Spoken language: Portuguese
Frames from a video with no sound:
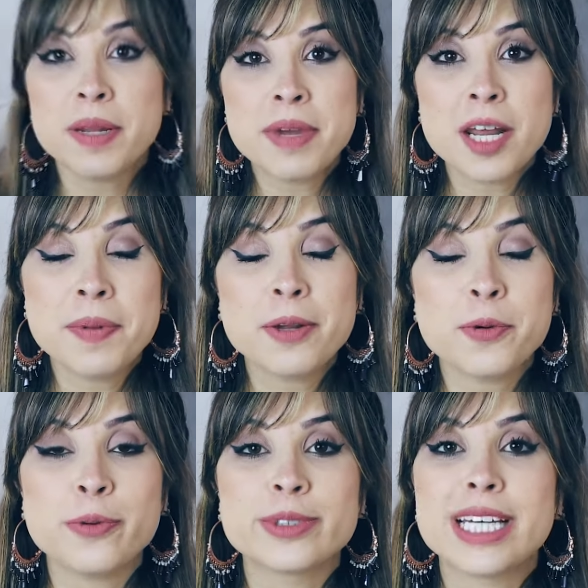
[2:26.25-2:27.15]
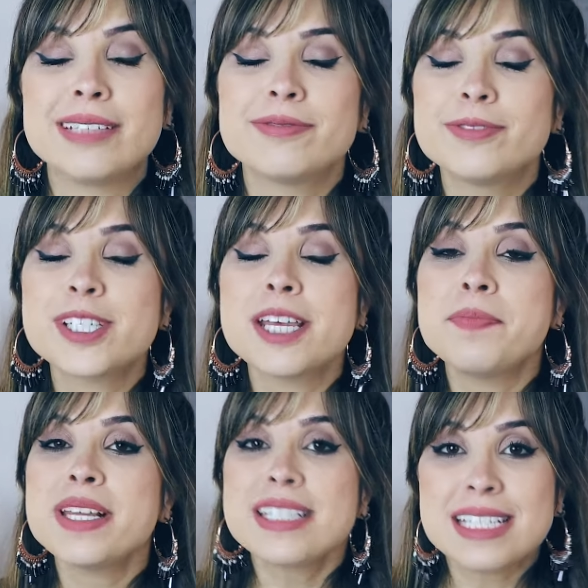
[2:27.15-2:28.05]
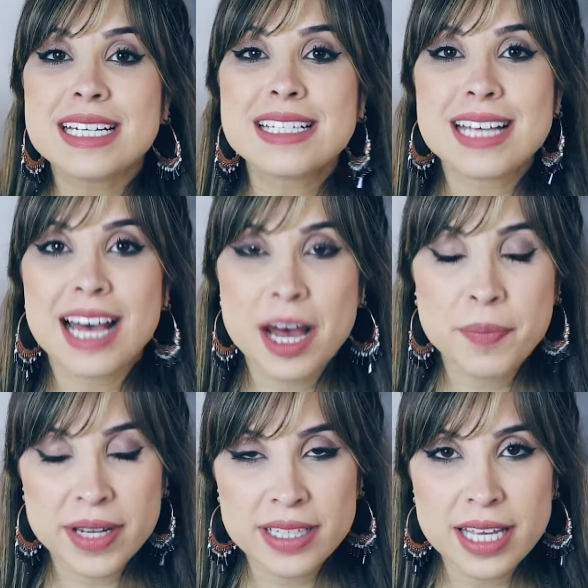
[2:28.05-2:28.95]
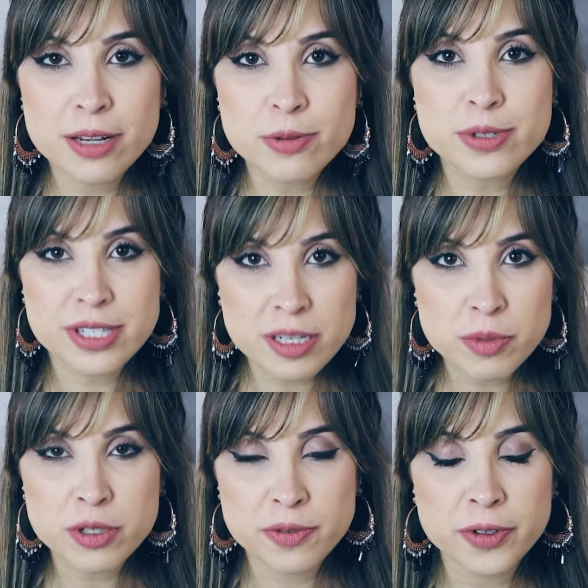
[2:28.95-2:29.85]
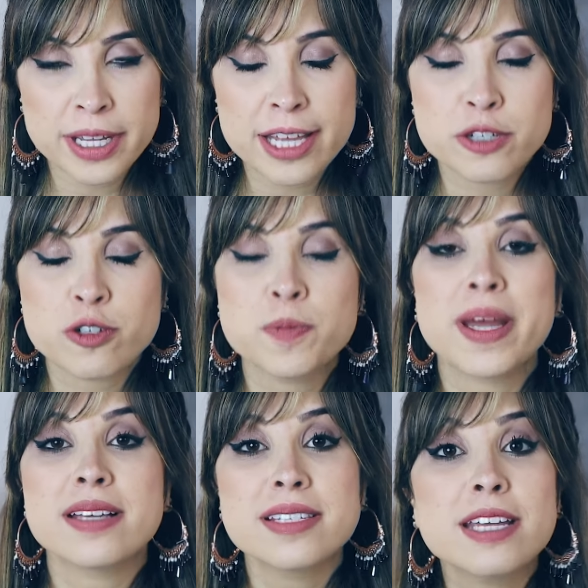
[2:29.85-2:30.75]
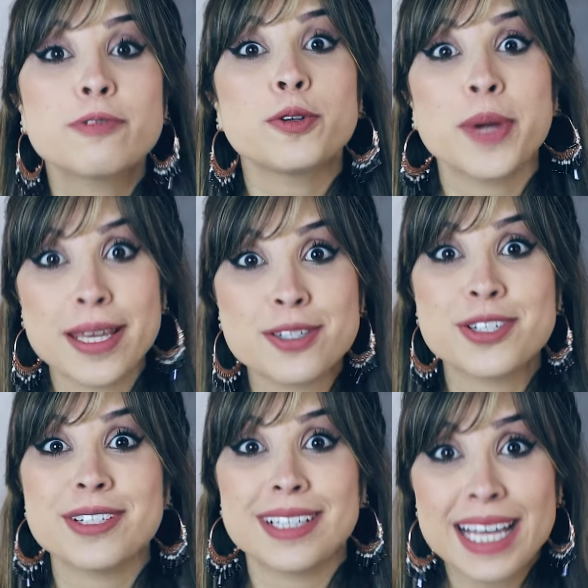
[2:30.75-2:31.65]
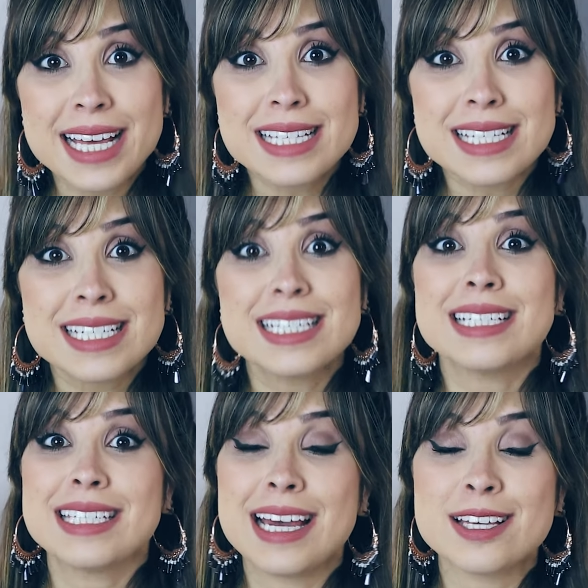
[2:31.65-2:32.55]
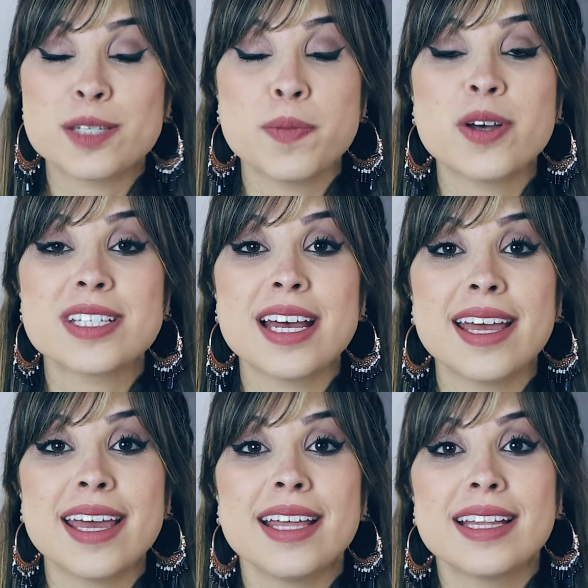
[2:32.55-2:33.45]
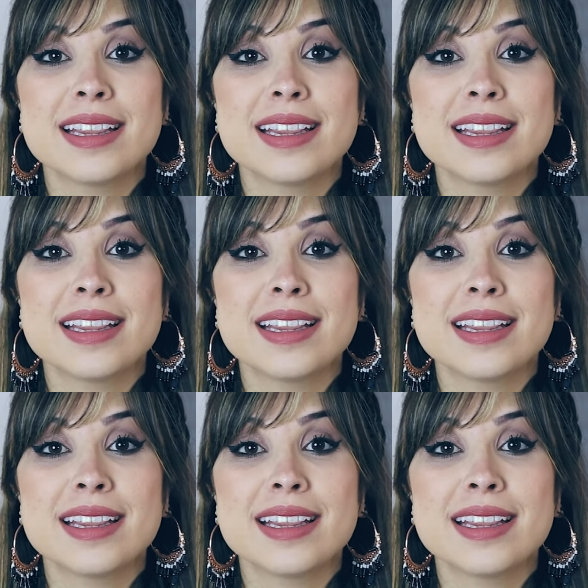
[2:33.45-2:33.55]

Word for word: Primeira pergunta: você precisa aprender os símbolos fonéticos para ser fluente em inglês? E a resposta é